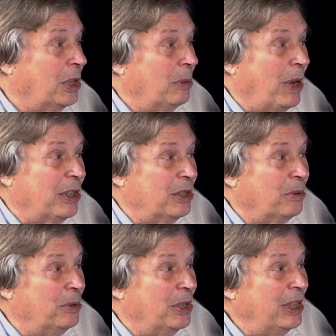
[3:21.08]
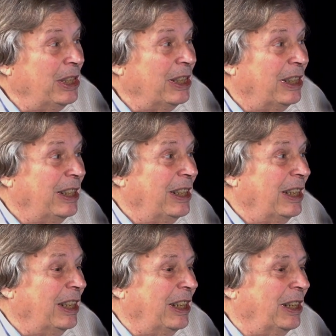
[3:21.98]
très particulier
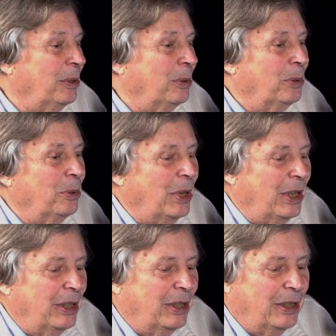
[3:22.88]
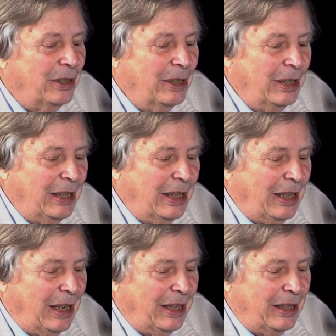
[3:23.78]
et euh, un
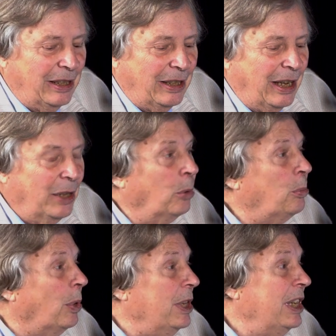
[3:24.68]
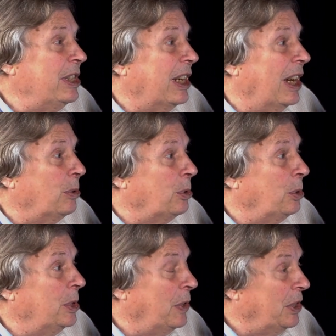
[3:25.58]
un, employé, c'est quelque
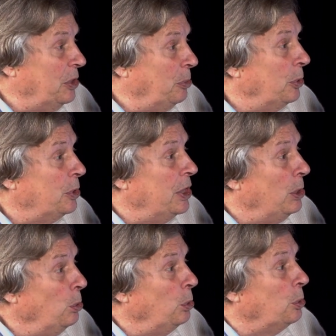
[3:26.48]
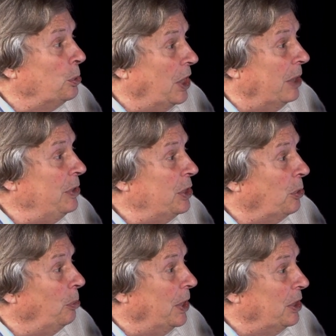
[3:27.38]
chose effectivement qui loue son service
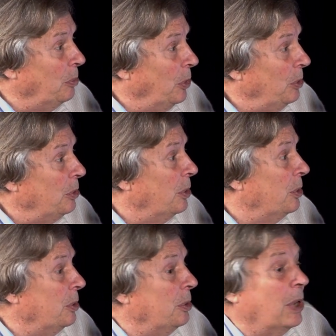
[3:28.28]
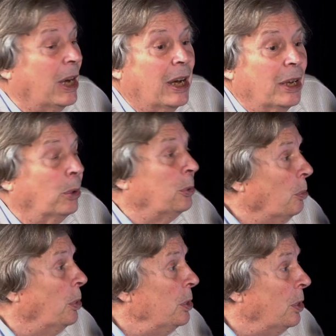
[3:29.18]
complètement euh, à un
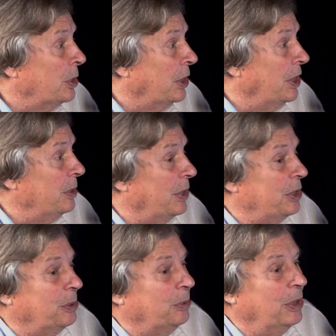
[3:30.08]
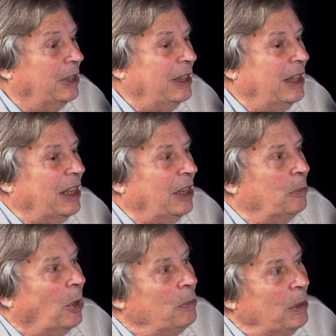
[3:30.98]
entrepreneur, certaine façon. Et
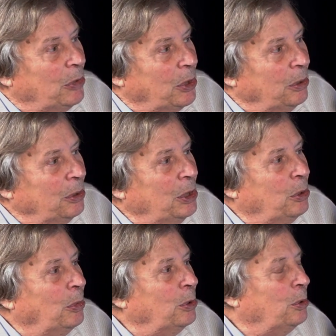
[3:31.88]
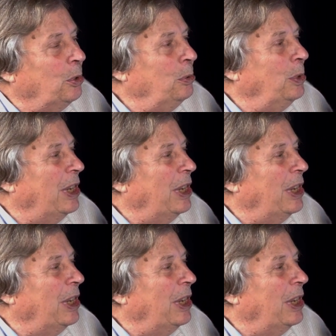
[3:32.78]
en même temps, il demande aujourd'hui des